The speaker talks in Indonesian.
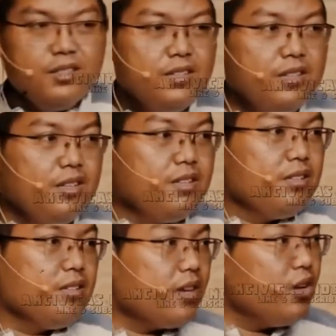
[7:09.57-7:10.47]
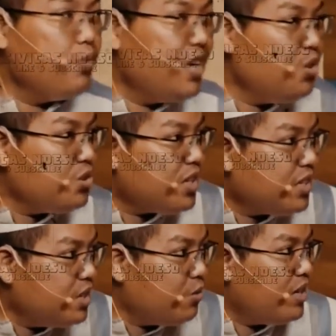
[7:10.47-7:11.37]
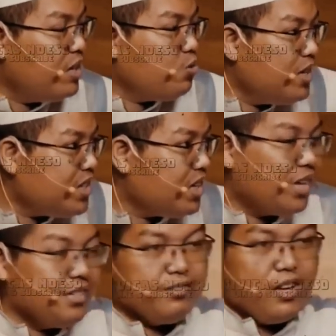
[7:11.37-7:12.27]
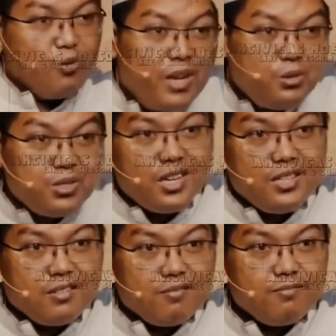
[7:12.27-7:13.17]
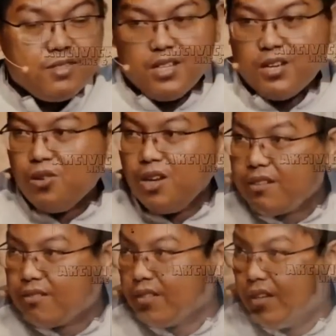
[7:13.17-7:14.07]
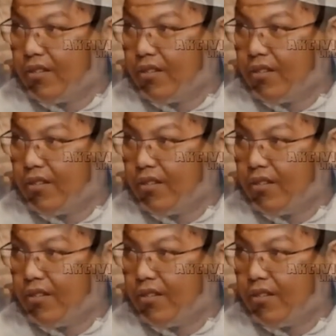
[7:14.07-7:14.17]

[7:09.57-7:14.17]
e, bidang ilmu lah kita harus menghargai guru tapi tetap dalam